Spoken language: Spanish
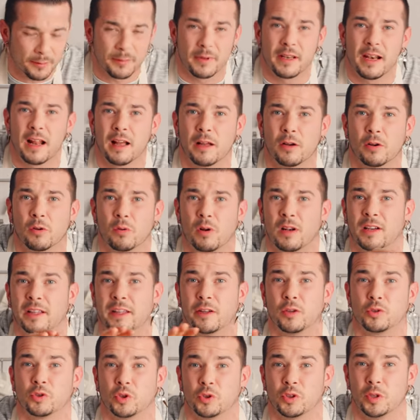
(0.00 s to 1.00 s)
también a
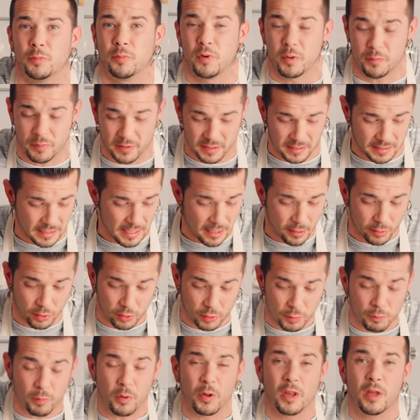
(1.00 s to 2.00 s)
cualquier otro tipo de pescado.
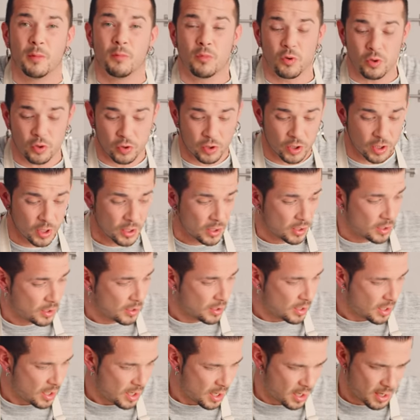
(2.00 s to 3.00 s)
Podemos,
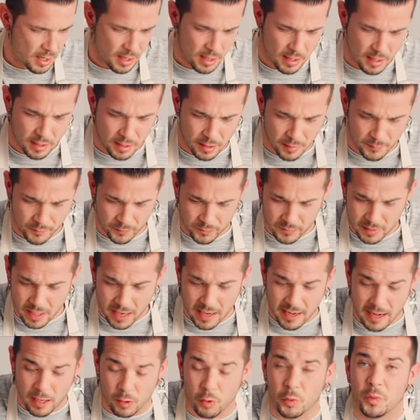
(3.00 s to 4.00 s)
eh,
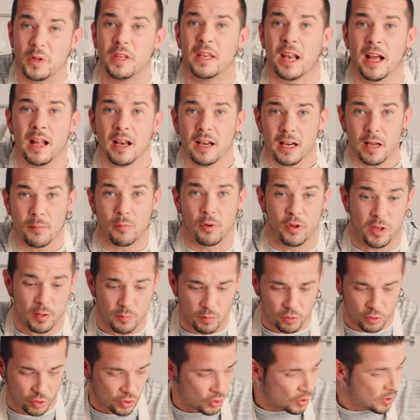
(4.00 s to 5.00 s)
a la lubina la
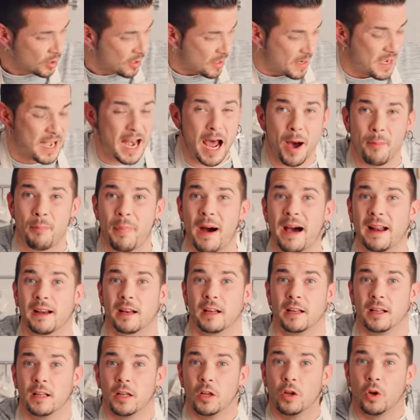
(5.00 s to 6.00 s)
podemos napar
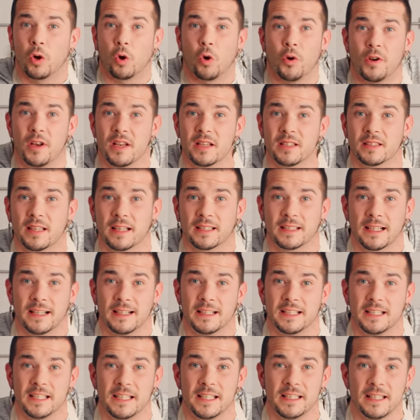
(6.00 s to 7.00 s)
con esta
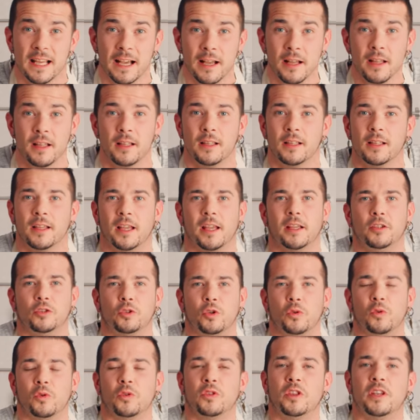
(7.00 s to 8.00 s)
salsita,
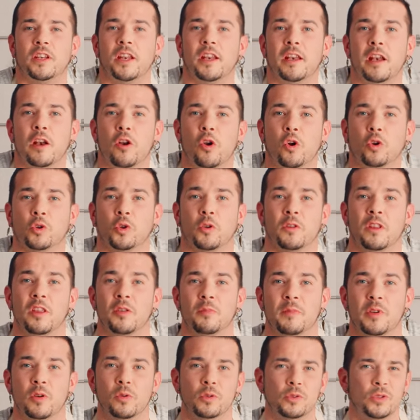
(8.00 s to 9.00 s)
introducir en el horno
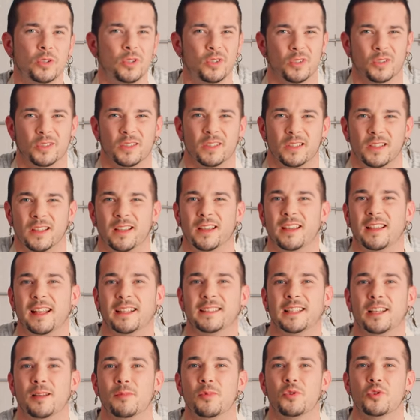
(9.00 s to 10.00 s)
10 minutos y ya
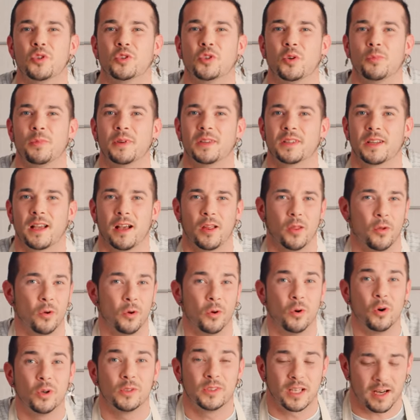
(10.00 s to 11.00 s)
tenemos otro pescado,
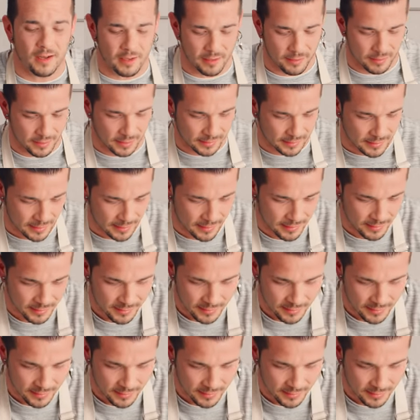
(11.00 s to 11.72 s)
otra receta.